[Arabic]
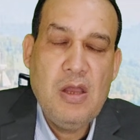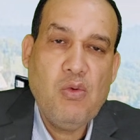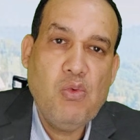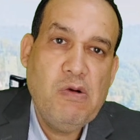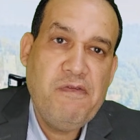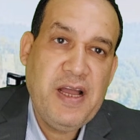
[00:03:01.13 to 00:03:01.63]

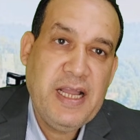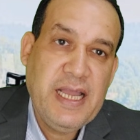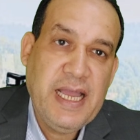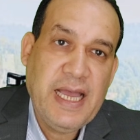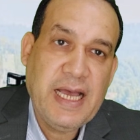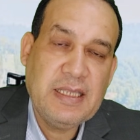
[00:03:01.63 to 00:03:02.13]

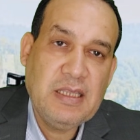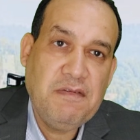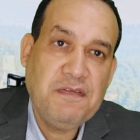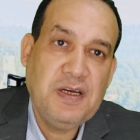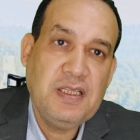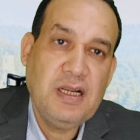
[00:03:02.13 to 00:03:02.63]
وفجأة
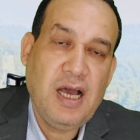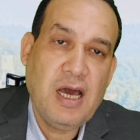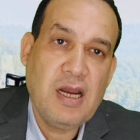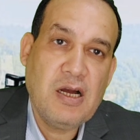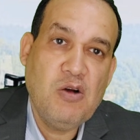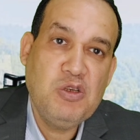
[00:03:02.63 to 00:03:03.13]
تفقد
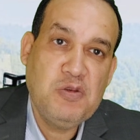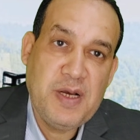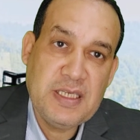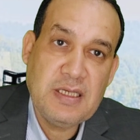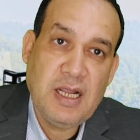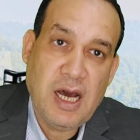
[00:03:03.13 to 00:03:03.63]
الحركة ومش
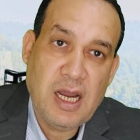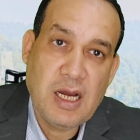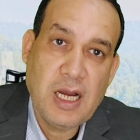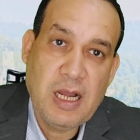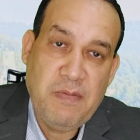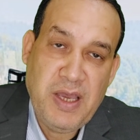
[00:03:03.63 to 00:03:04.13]
بس
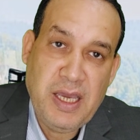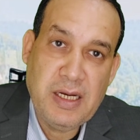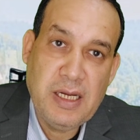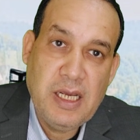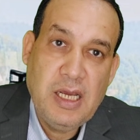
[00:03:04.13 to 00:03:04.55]
الحركة كمان